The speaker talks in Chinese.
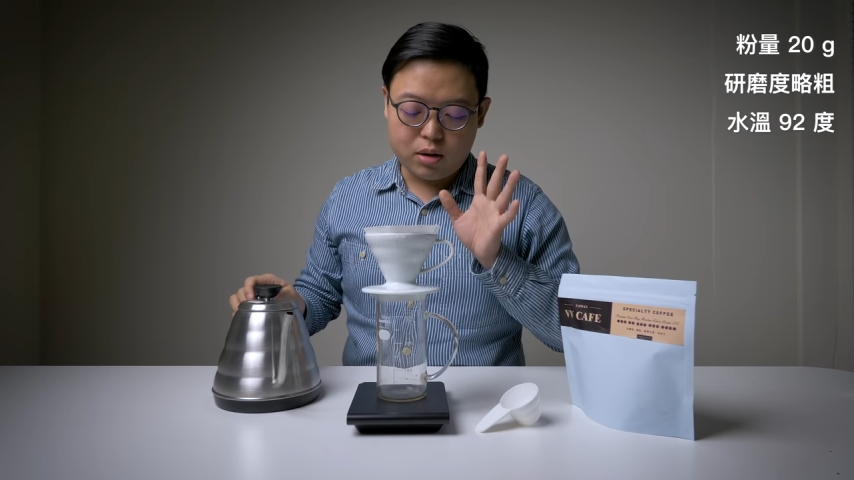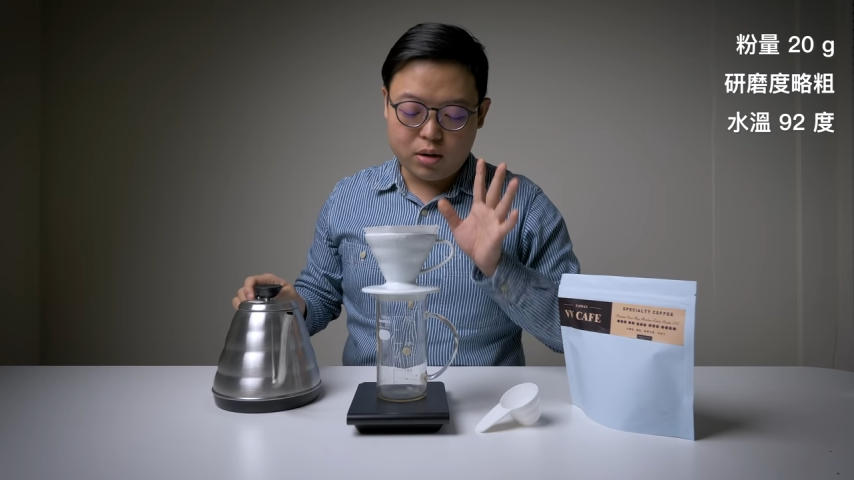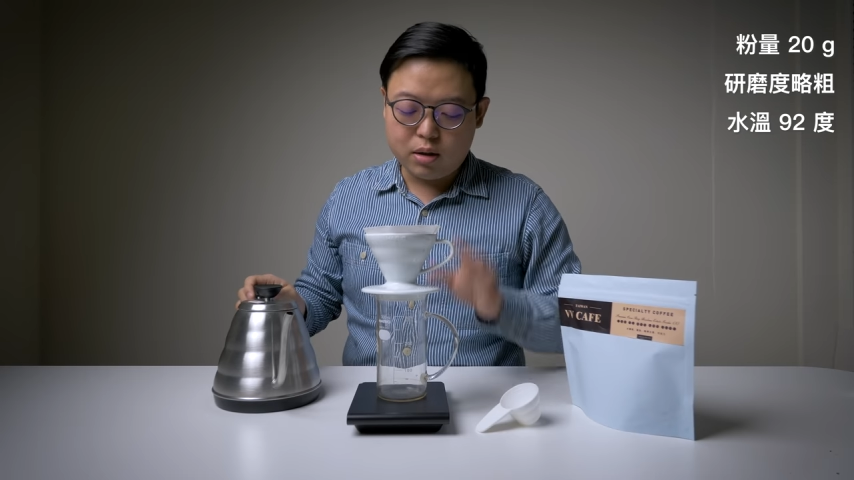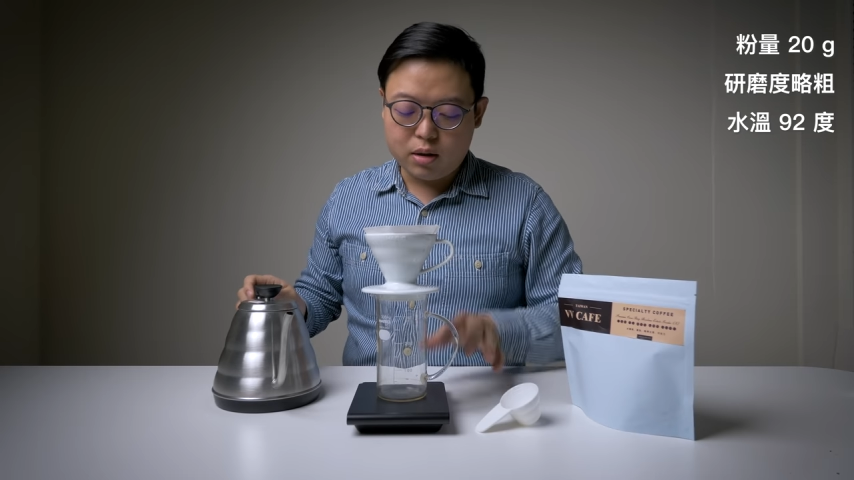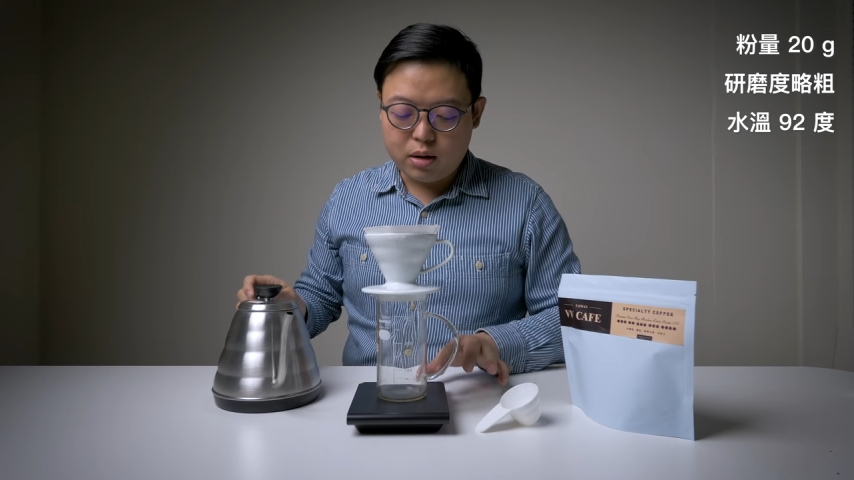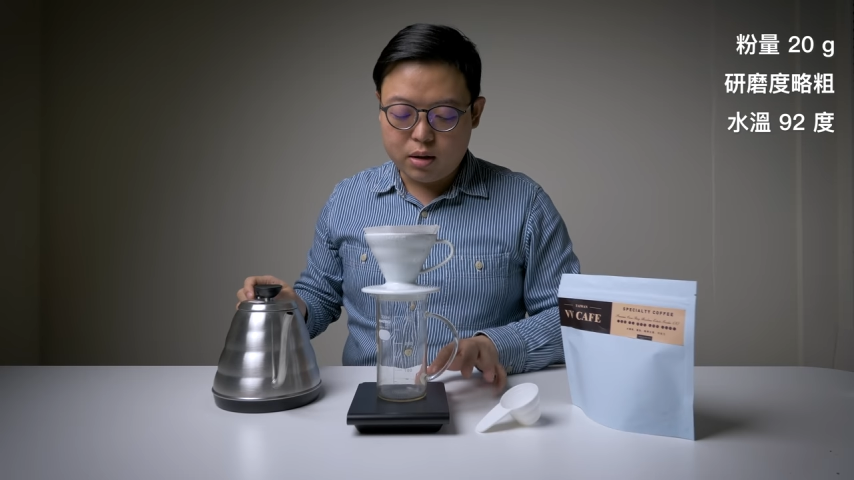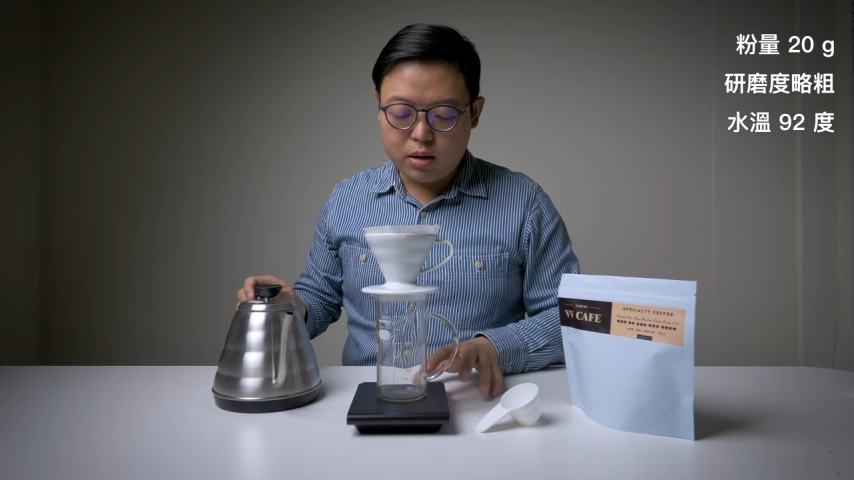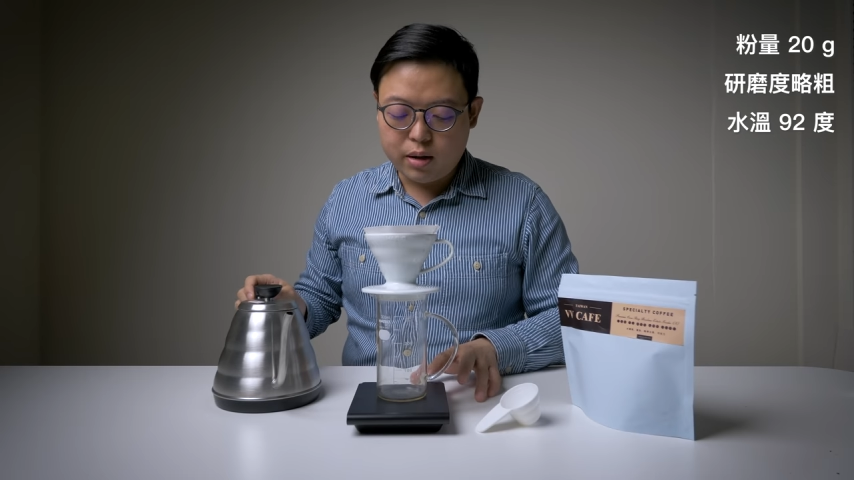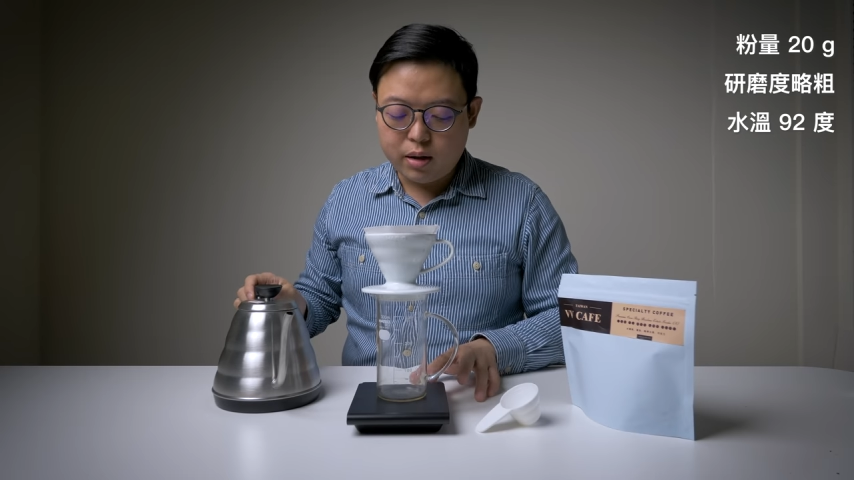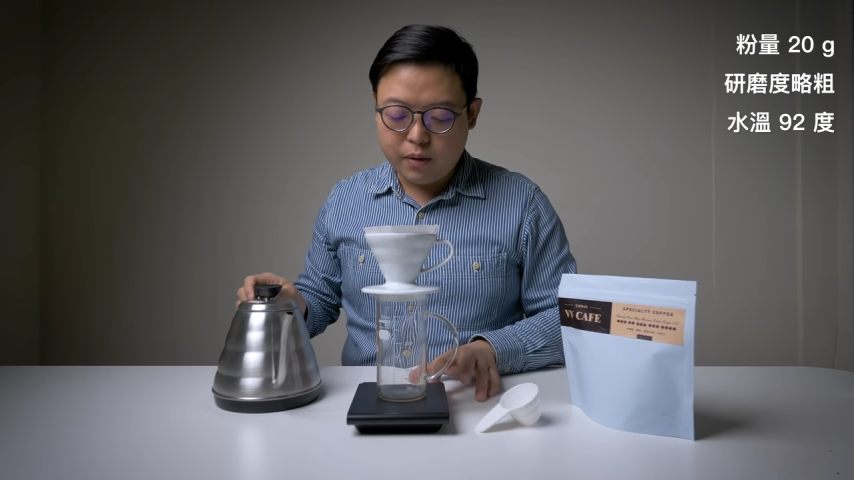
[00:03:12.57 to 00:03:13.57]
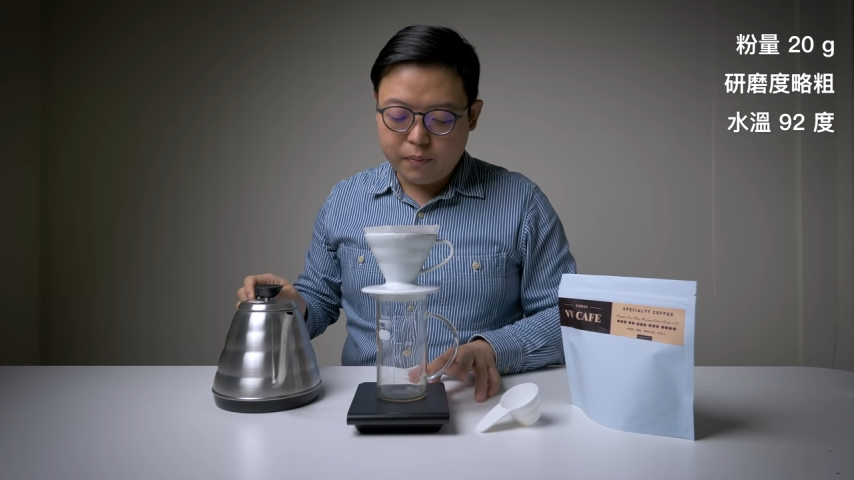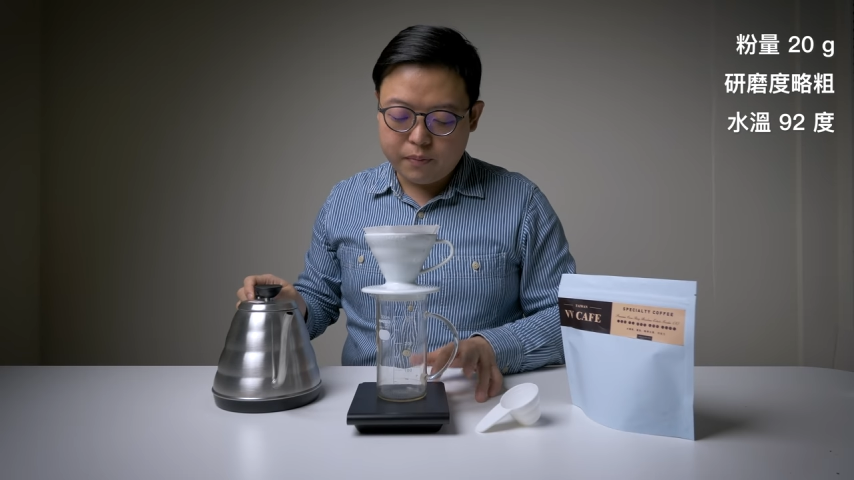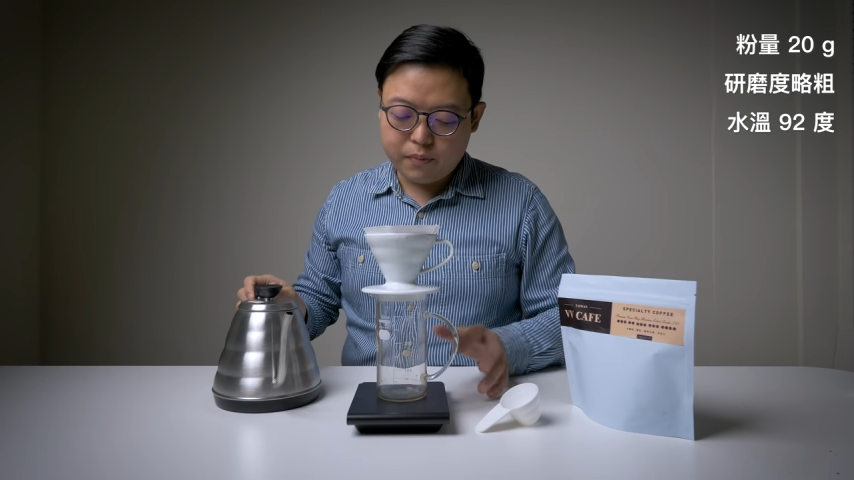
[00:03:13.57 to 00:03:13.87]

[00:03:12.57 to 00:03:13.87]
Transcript: 四十 cc。